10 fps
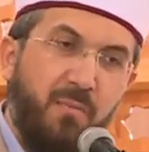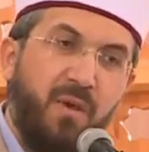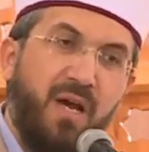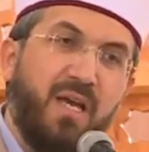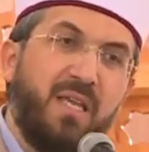
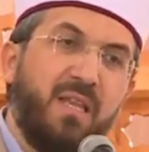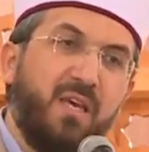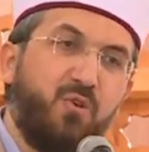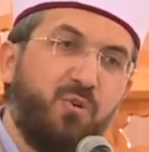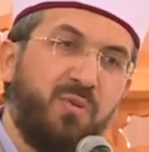Ma
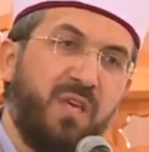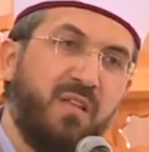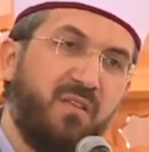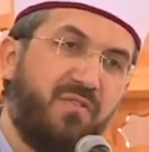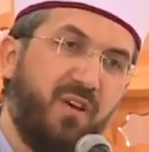indekum
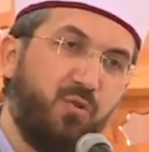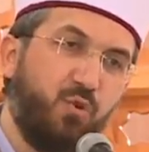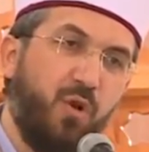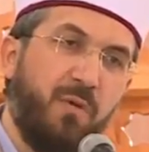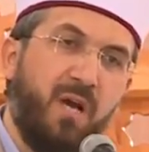
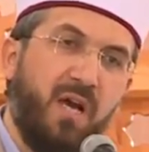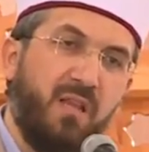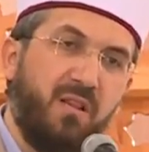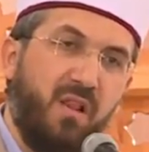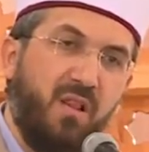yenfedu ve
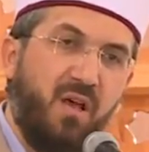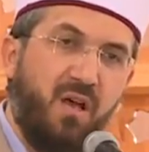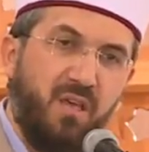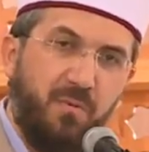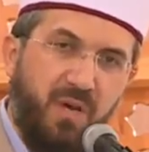ma
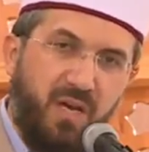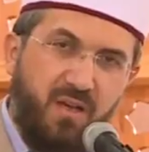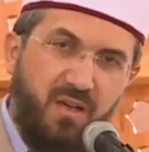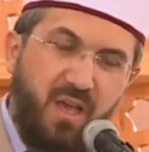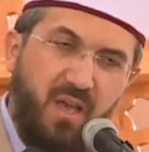indallahi
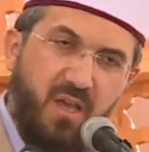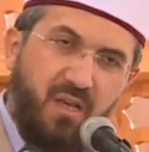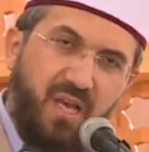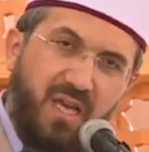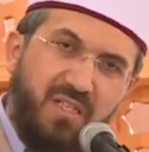bak.
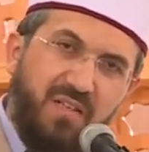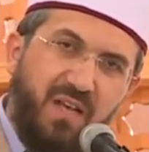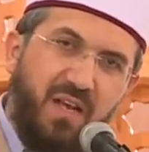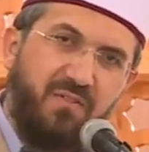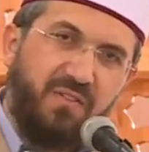Karşı
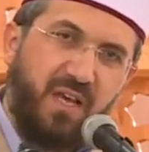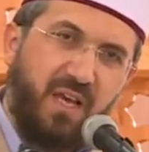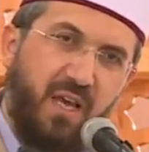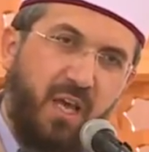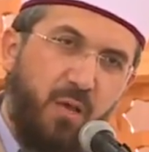
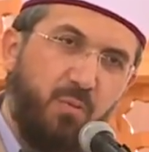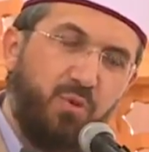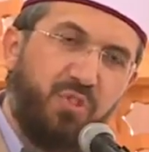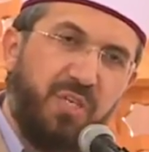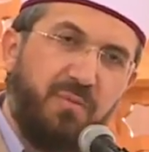tarafta
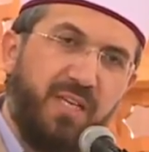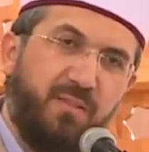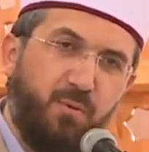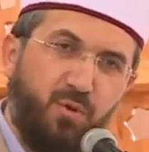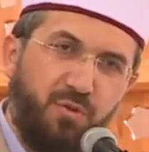
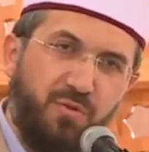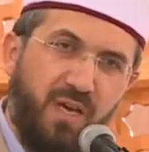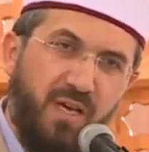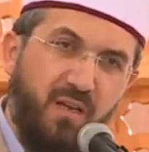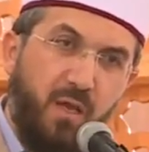musibet burcu
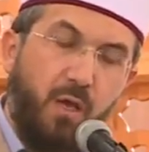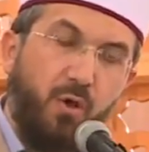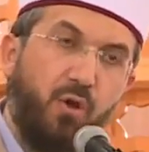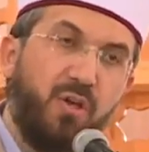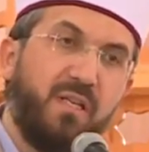var.
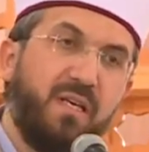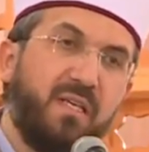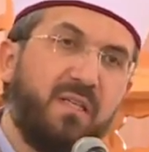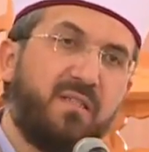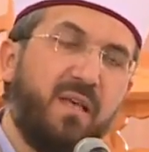Orada
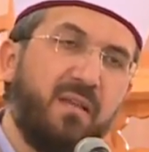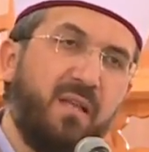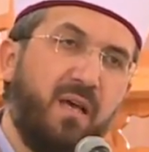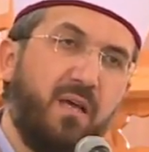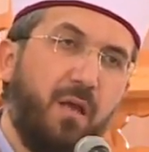
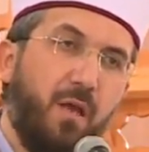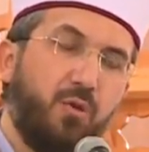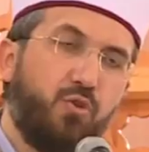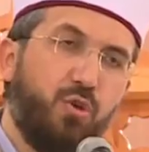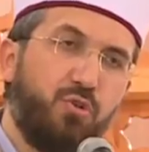insanlar
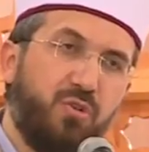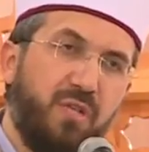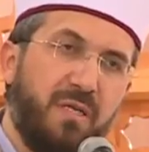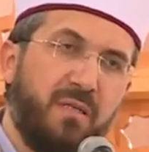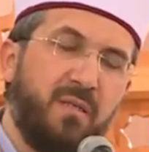
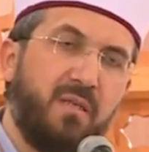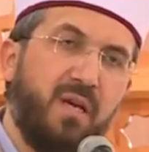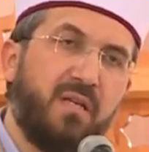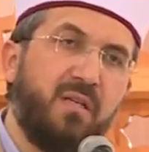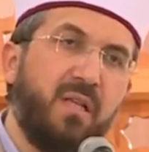çocuklarını,
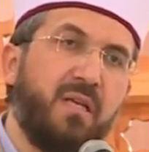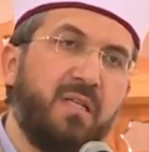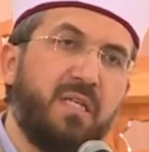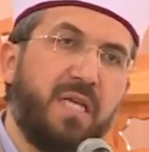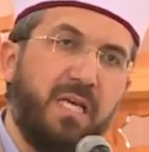
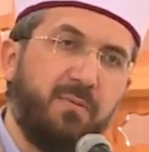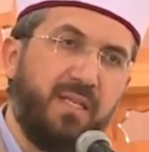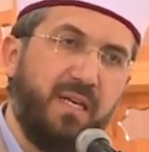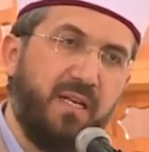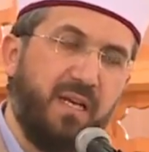yakınlarını
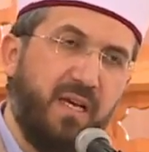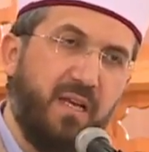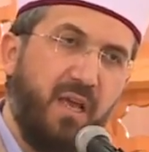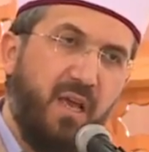kaybederler.